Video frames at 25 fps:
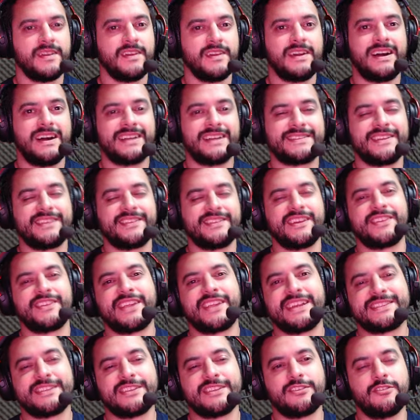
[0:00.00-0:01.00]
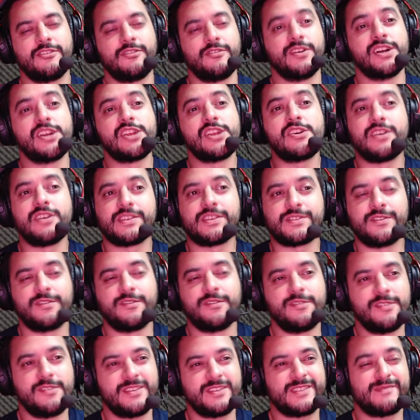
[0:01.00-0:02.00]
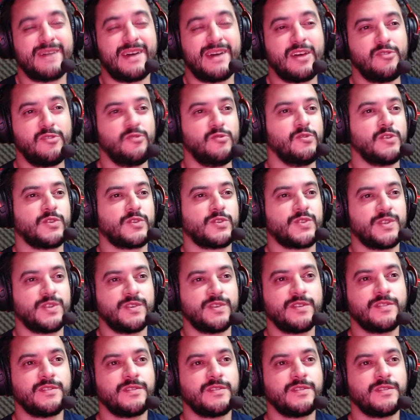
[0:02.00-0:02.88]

Accidente de tránsito, bueno, eso es más dudoso.